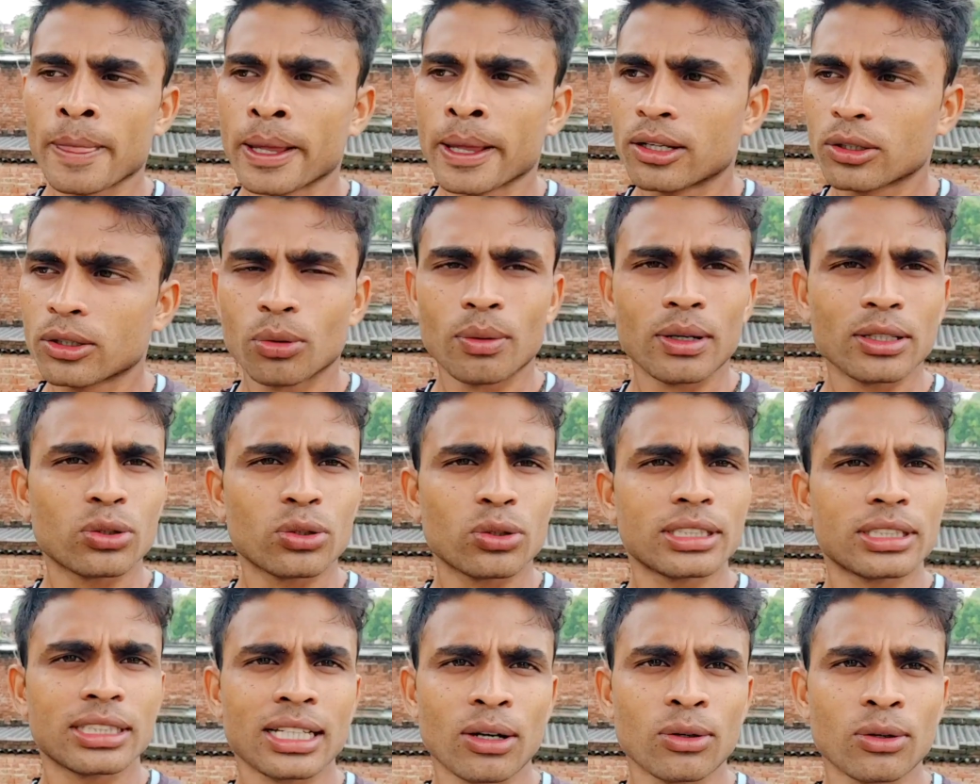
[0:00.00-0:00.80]
तो मैं
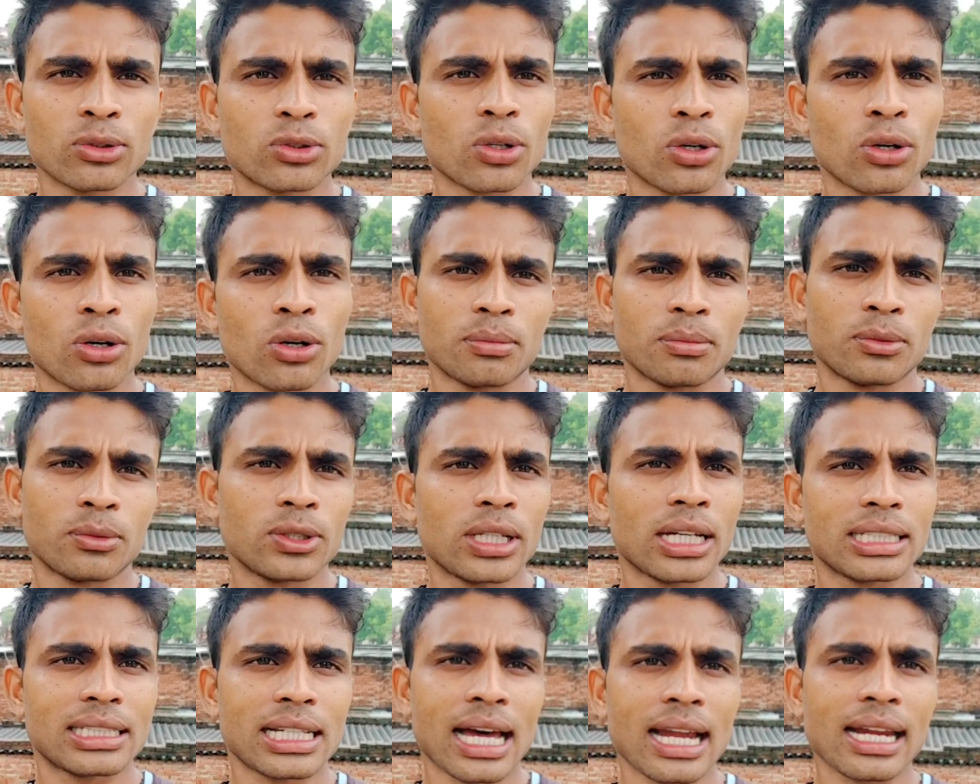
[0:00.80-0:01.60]
सोचता हूँ जो
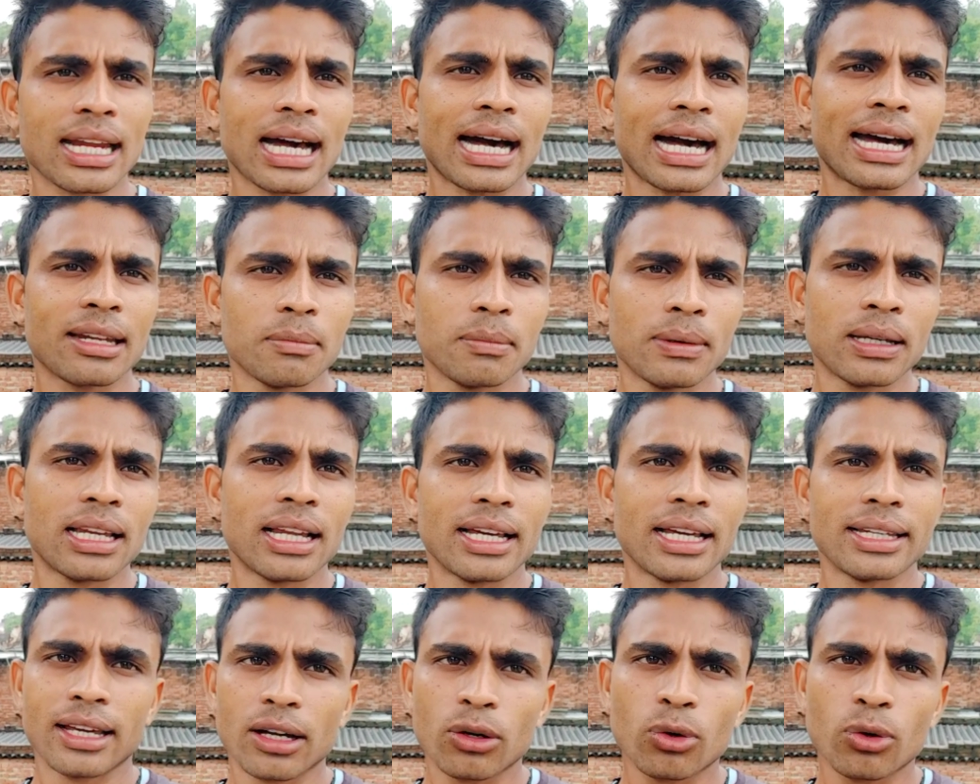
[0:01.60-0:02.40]
मुझे जानकारी मिल रही
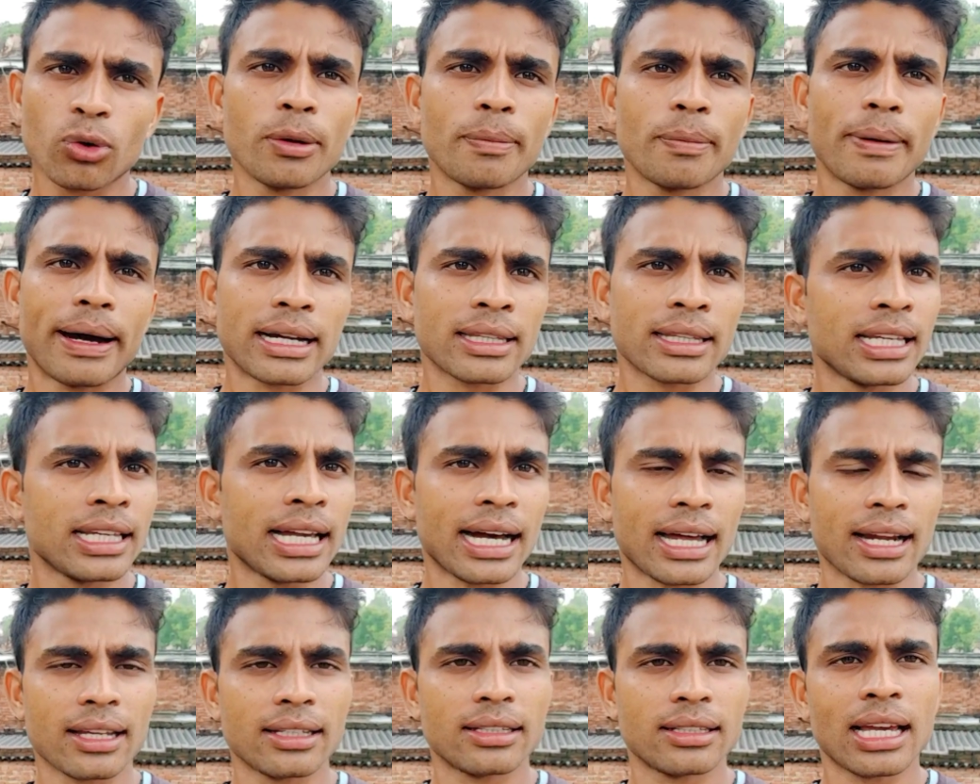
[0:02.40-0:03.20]
है कोई भर्ती आ
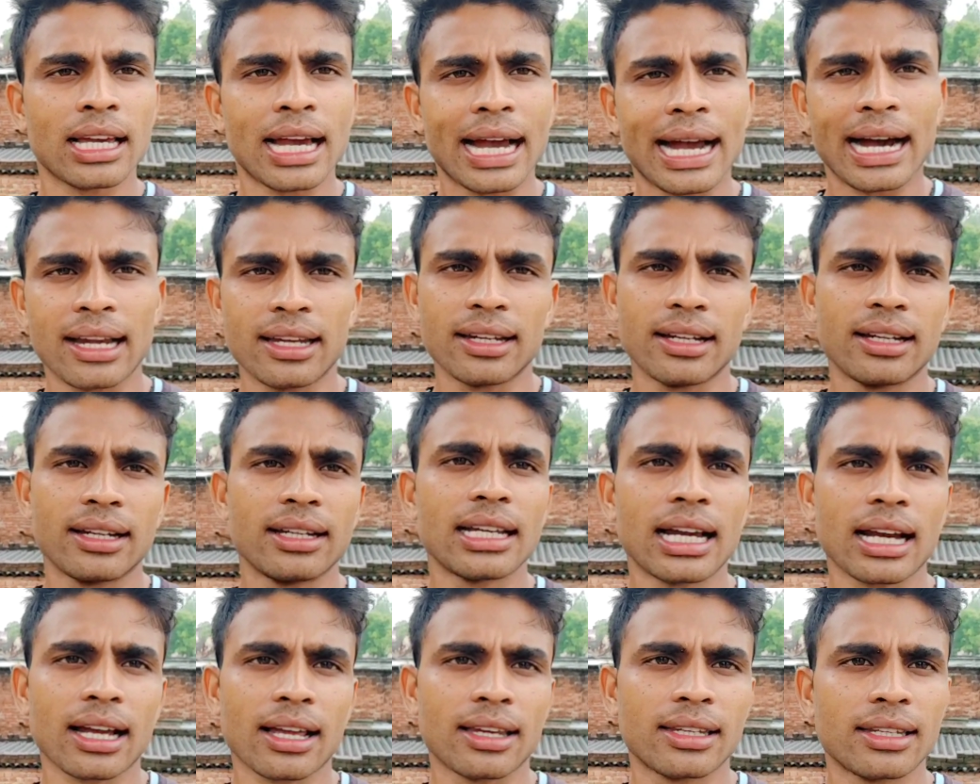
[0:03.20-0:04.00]
रही है ऑल इंडिया
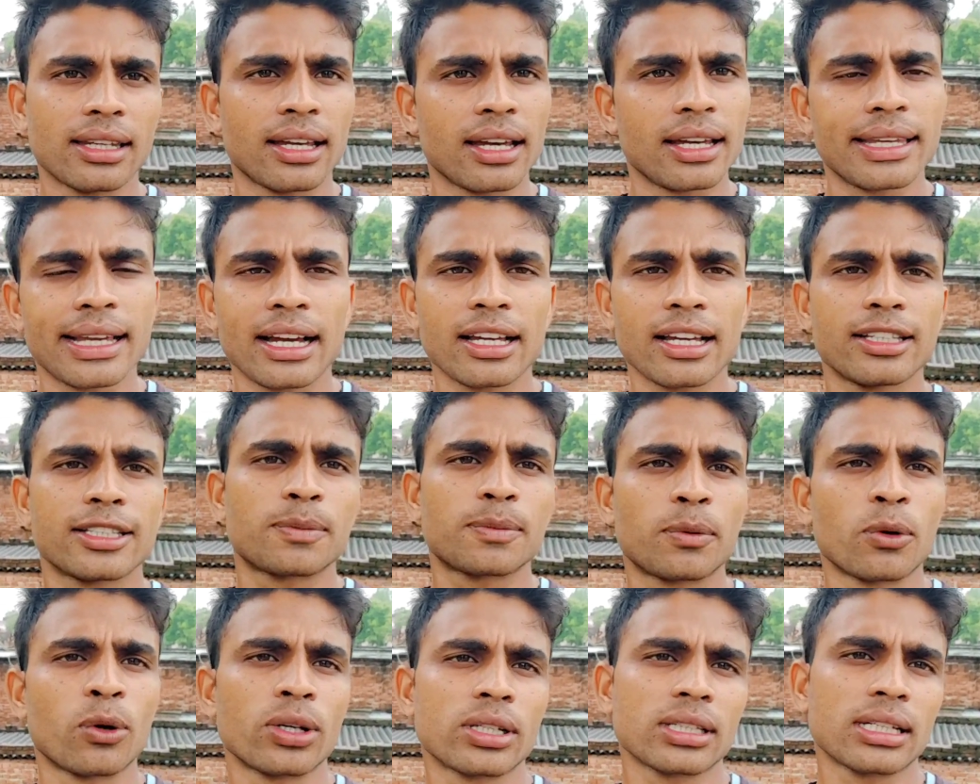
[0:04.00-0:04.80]
के लिए या
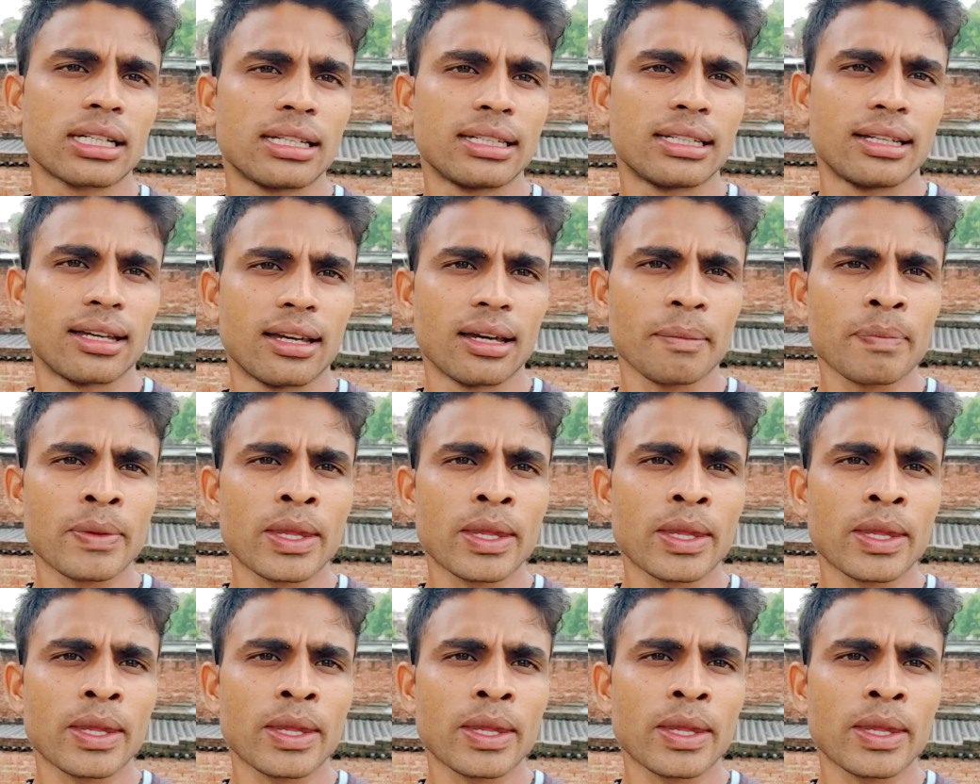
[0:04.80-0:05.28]
स्पोर्ट के लिए